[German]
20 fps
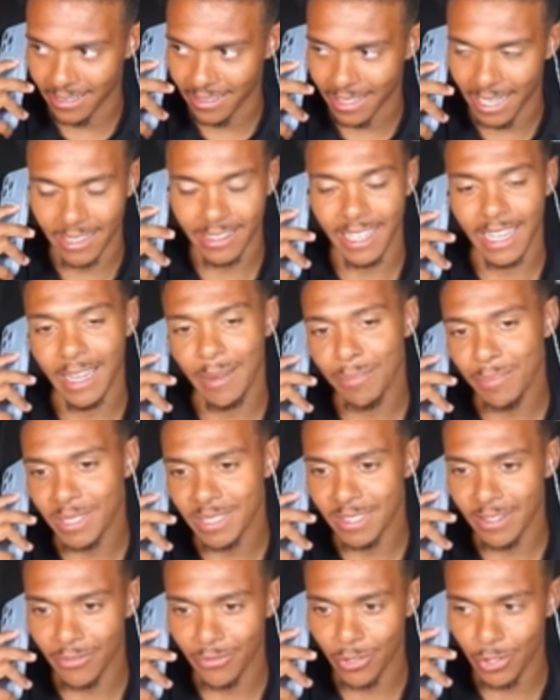Der hat eh ein
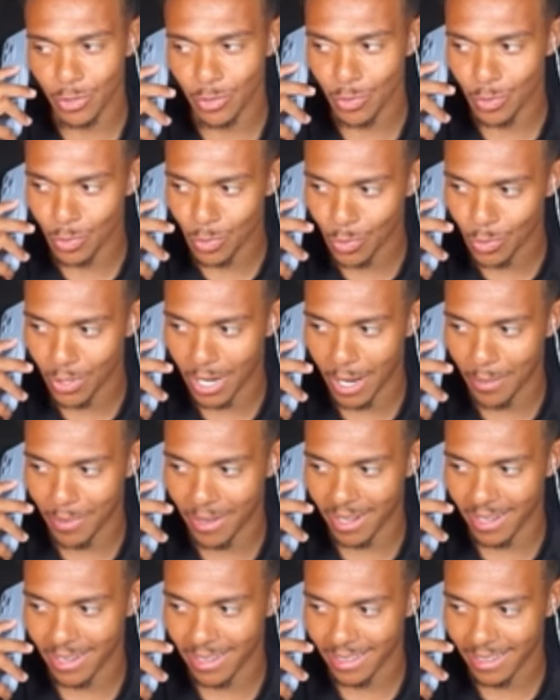bisschen viel zu tun,
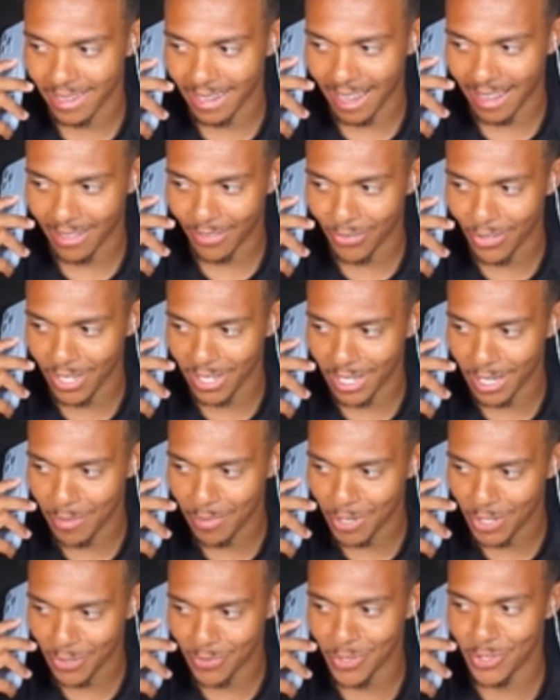aber ganz viel Liebe.
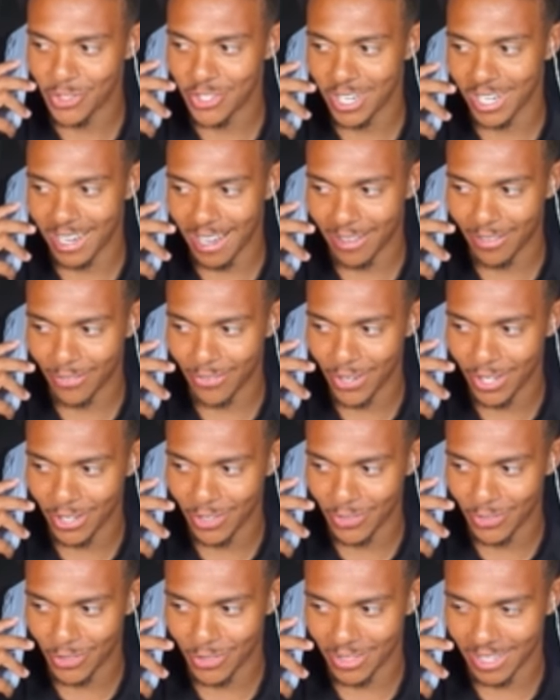Ich wünsche dir ganz viel
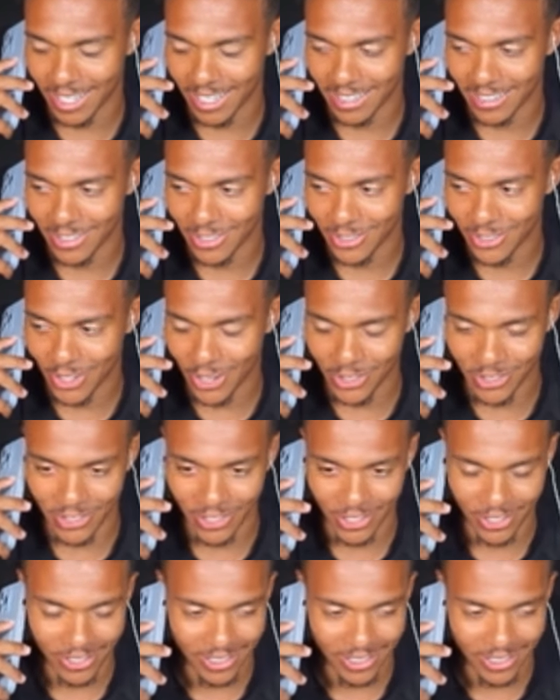Gesundheit. Ciao, ciao.